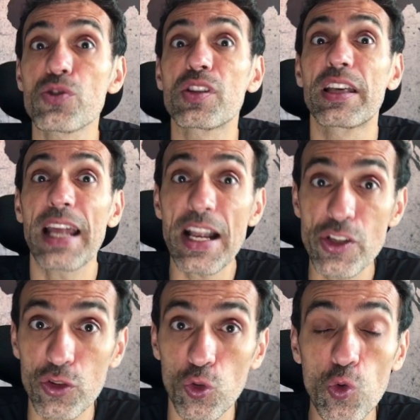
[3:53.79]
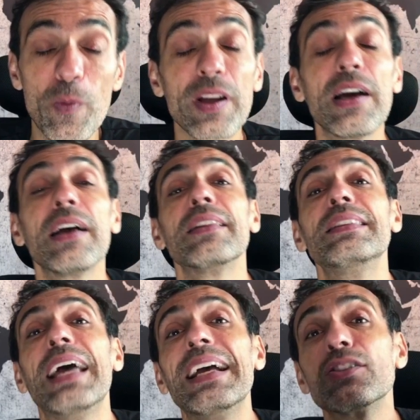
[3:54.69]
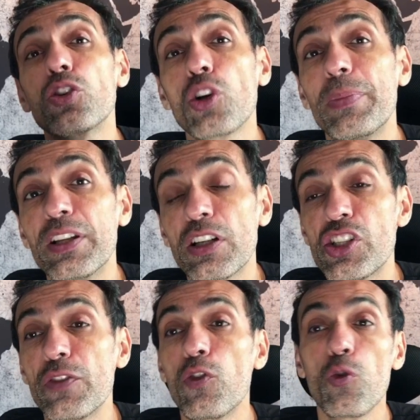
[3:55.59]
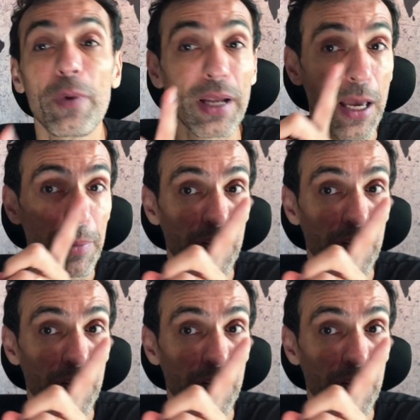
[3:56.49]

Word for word: os créditos crédito Uber dentro do aplicativo Uber.